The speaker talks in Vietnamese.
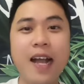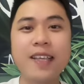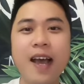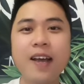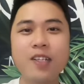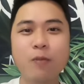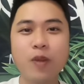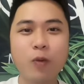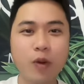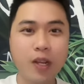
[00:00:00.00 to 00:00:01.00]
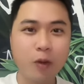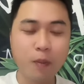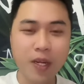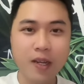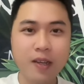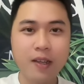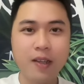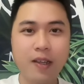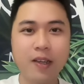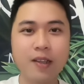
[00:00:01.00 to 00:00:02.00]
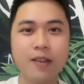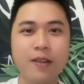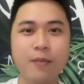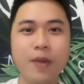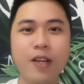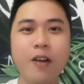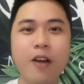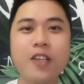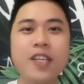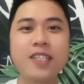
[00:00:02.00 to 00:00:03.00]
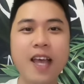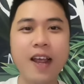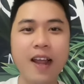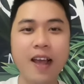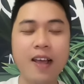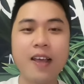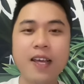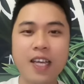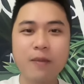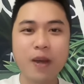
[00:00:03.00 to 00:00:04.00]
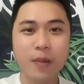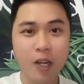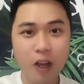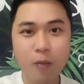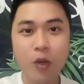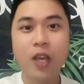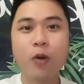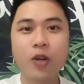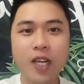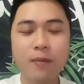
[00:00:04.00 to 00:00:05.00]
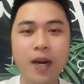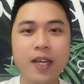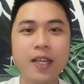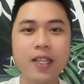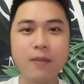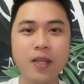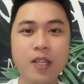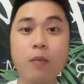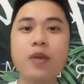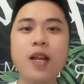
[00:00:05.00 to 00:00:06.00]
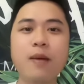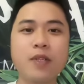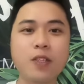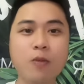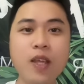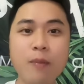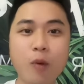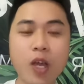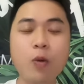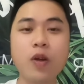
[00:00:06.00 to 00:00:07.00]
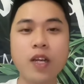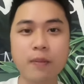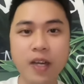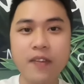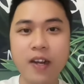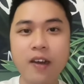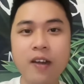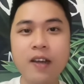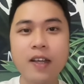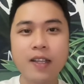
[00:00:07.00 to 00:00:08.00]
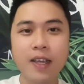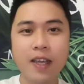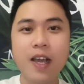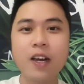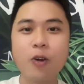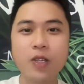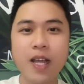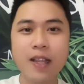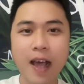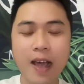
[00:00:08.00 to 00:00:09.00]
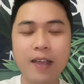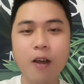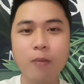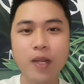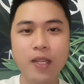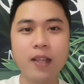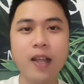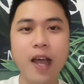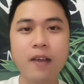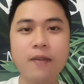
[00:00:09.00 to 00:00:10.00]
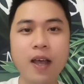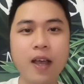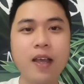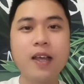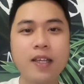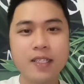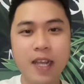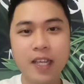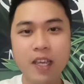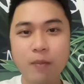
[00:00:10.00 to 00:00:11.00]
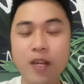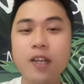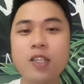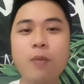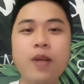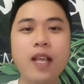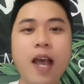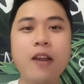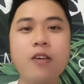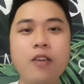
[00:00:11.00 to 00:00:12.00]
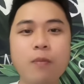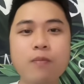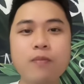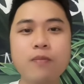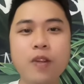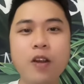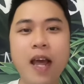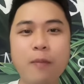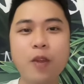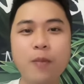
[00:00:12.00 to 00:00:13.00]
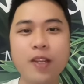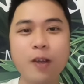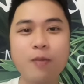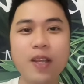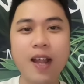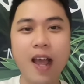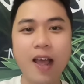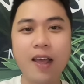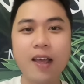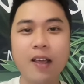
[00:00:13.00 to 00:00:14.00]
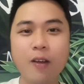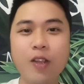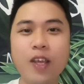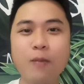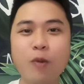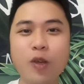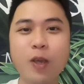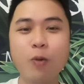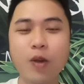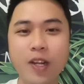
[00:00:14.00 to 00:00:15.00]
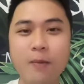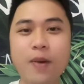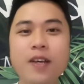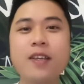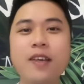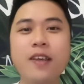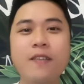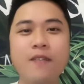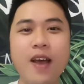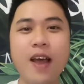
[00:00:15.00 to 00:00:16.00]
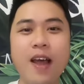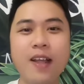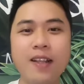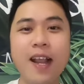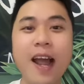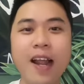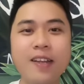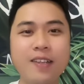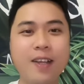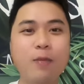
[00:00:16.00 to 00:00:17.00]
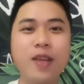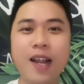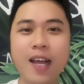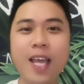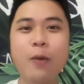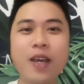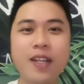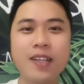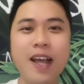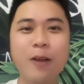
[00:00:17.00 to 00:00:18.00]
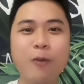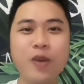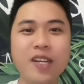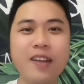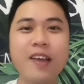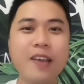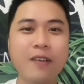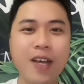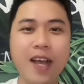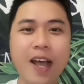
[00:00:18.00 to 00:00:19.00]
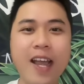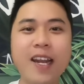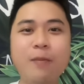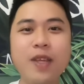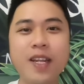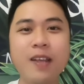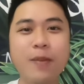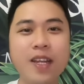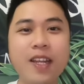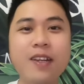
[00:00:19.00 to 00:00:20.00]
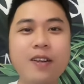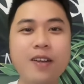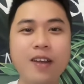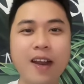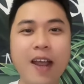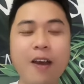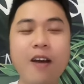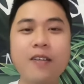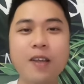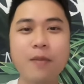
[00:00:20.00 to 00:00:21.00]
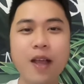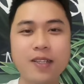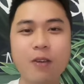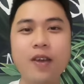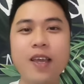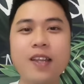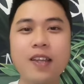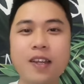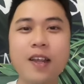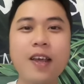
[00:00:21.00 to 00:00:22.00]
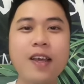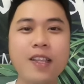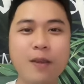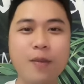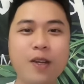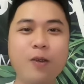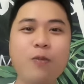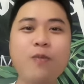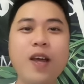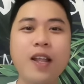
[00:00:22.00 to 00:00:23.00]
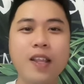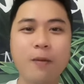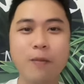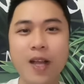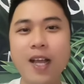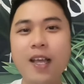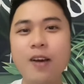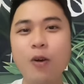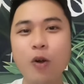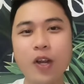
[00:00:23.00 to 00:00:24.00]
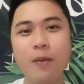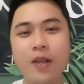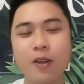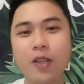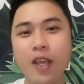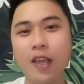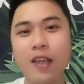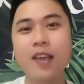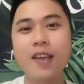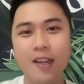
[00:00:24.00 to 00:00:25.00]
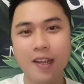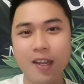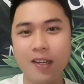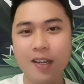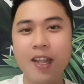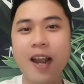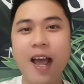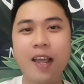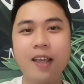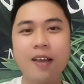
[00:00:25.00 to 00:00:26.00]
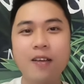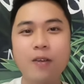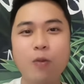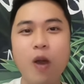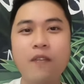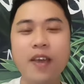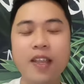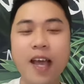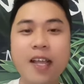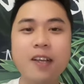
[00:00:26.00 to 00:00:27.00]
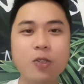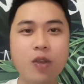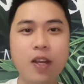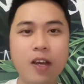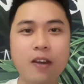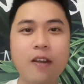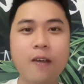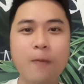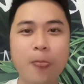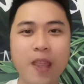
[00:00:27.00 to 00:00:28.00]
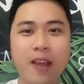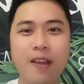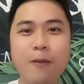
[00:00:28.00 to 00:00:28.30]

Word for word: giá ở trong cái cuộc đời của mình À, mình đã có chia sẻ là khi mà mình nói một cái ngôn ngữ mới ấy, thì mình giống như là mình sống thêm một cái cuộc đời mới về đó thì cái cơ hội sang Thái học được tiếng Thái và trải nghiệm cái đời sống ở Thái nó giống nó làm cho mình giống như là có thêm một cái cuộc đời mới và Thái Lan giống như là cái quê hương thứ hai của mình à, hai năm dịch thì mình ít trở lại đó nhưng mà sau khi hết dịch thì mình cũng à, tìm các cái cơ hội để mình có thể à, đi lại qua về Thái thường xuyên hơn à,